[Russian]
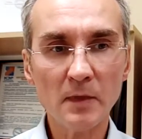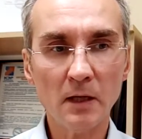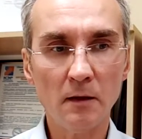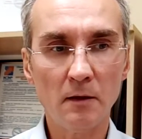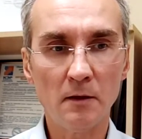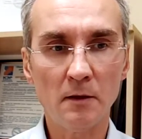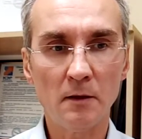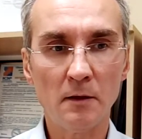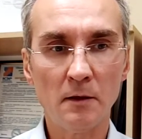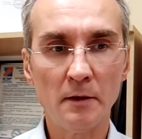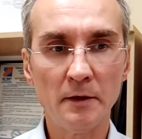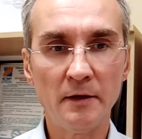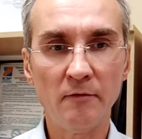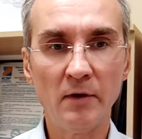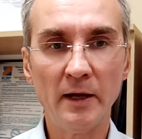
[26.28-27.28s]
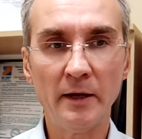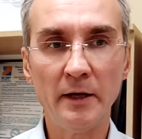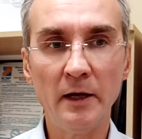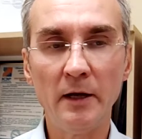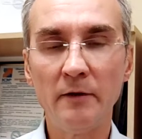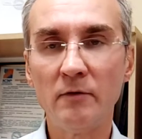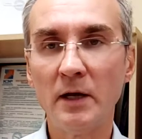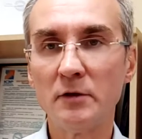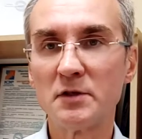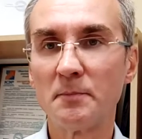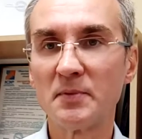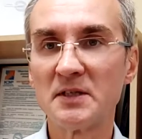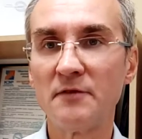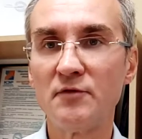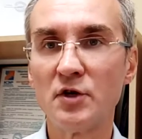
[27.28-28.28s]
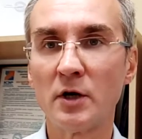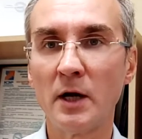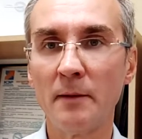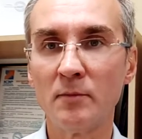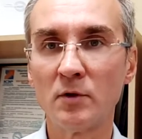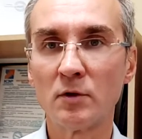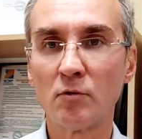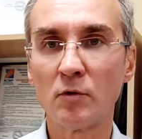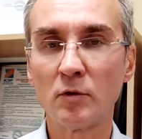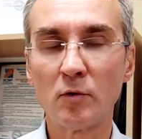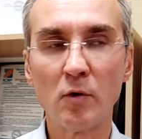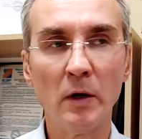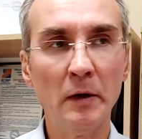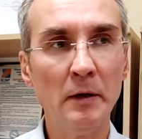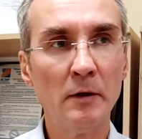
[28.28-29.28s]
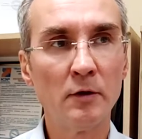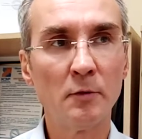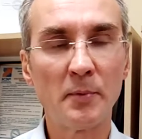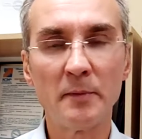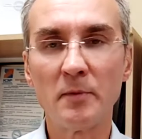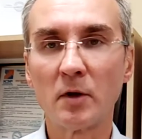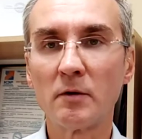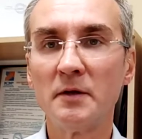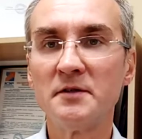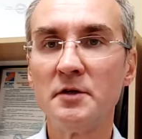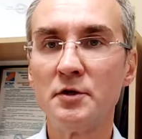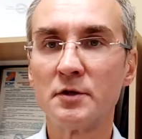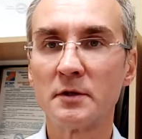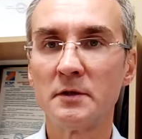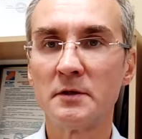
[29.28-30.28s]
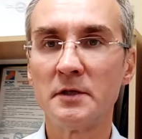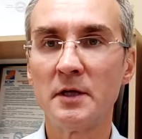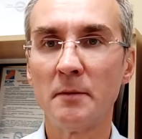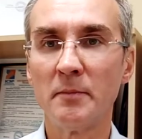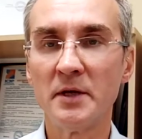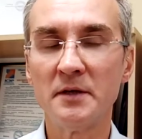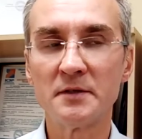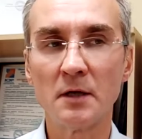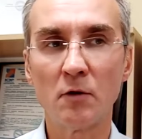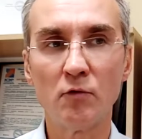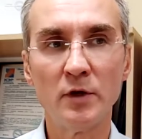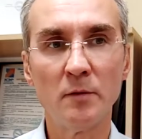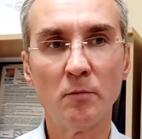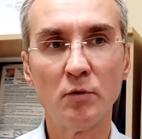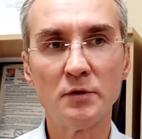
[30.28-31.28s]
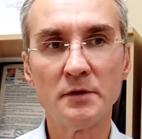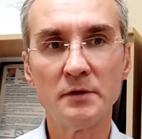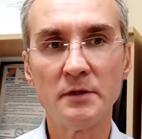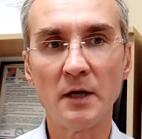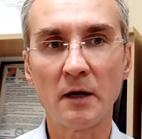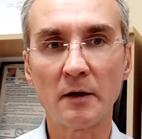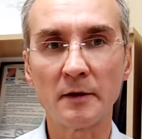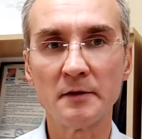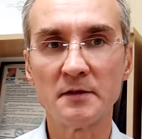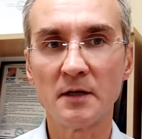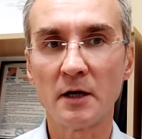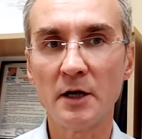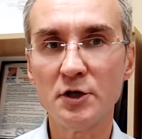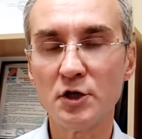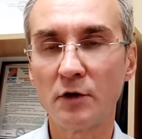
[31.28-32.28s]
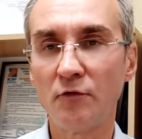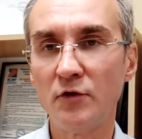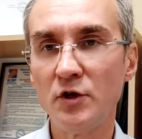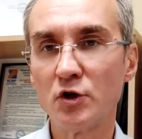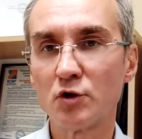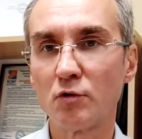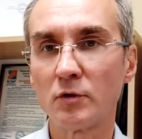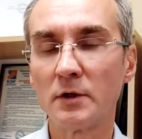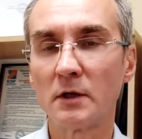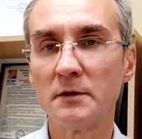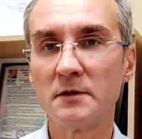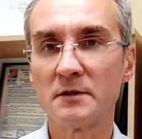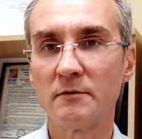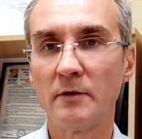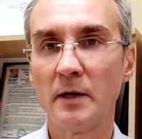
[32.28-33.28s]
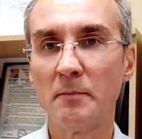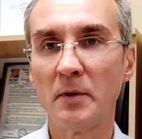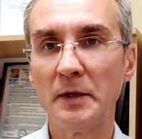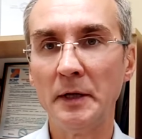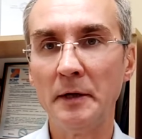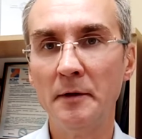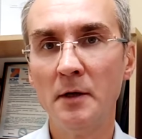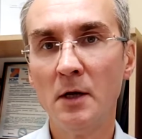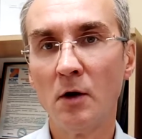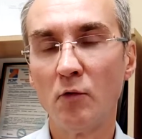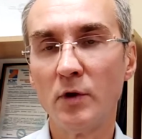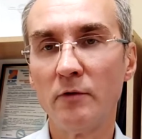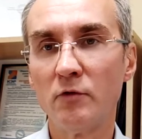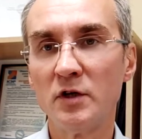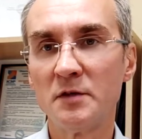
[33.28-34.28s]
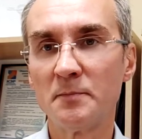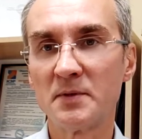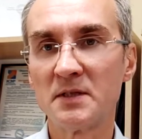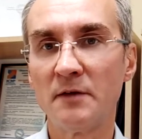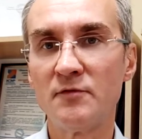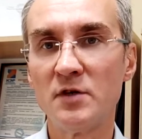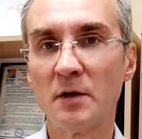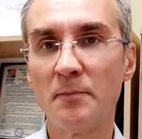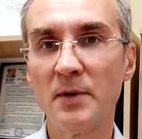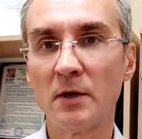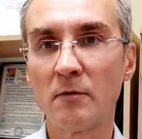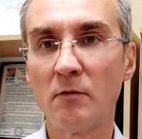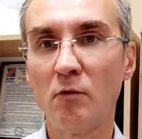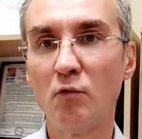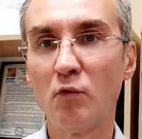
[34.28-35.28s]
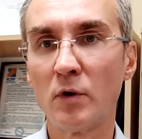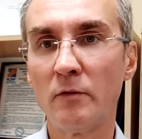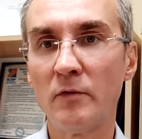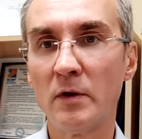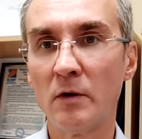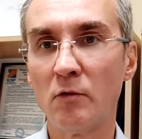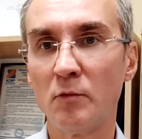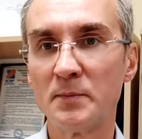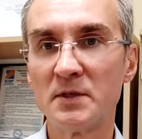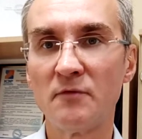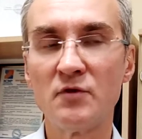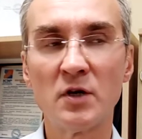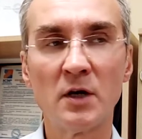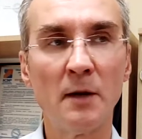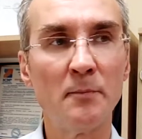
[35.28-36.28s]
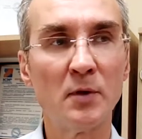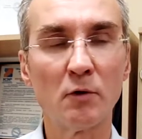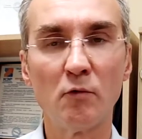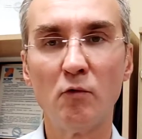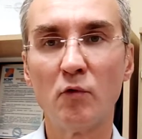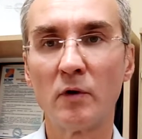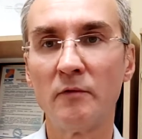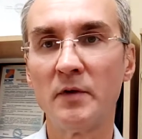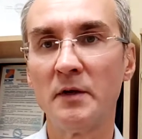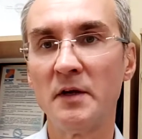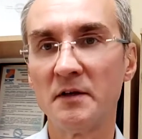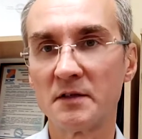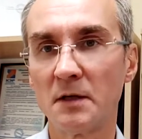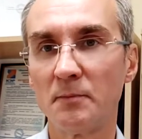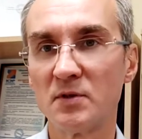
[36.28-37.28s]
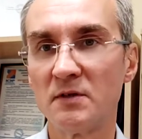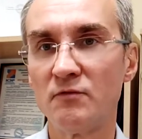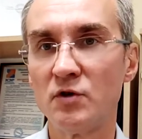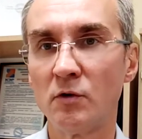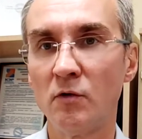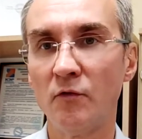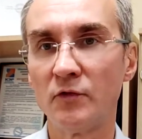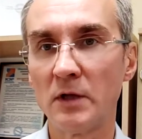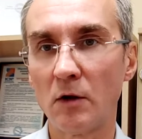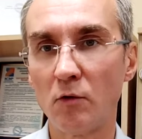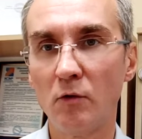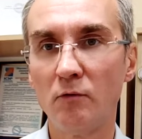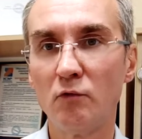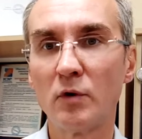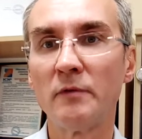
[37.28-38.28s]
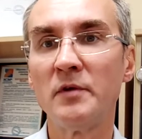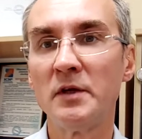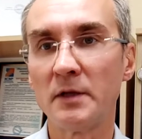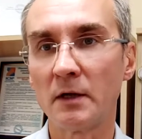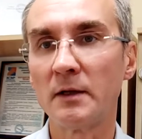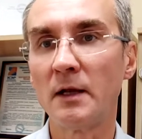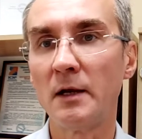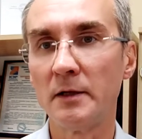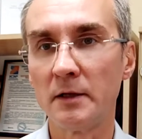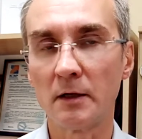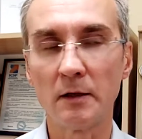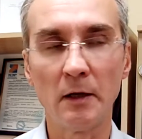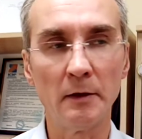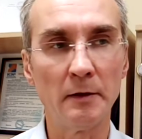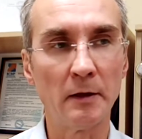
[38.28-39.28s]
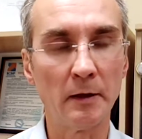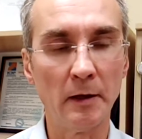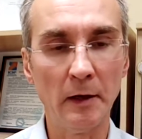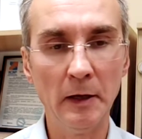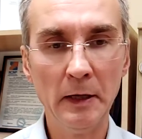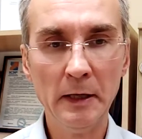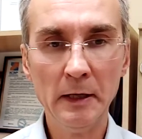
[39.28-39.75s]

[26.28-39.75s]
а, явля... или являются поставщиками друг друга. Например, классическая схема, есть какой-нибудь якорный заказчик, финишор так называемый, да, у него есть поставщик первого уровня, у поставщика первого уровня несколько поставщиков второго уровня и так далее, и так далее, и так далее.